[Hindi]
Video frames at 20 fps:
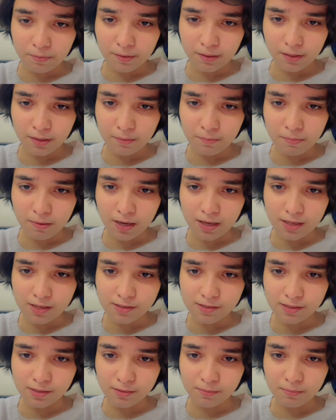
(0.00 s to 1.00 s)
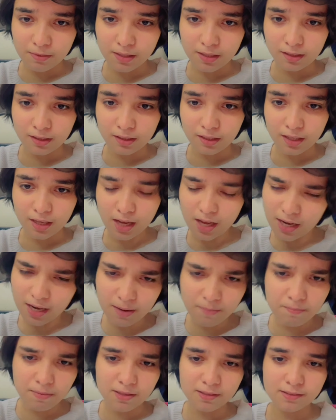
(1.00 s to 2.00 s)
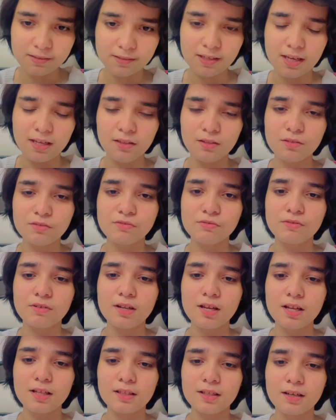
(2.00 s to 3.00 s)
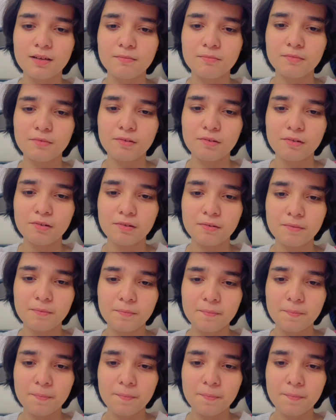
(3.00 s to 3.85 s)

अपने बाल सेम लेंथ के अरे बस सही तो सुनना था हमको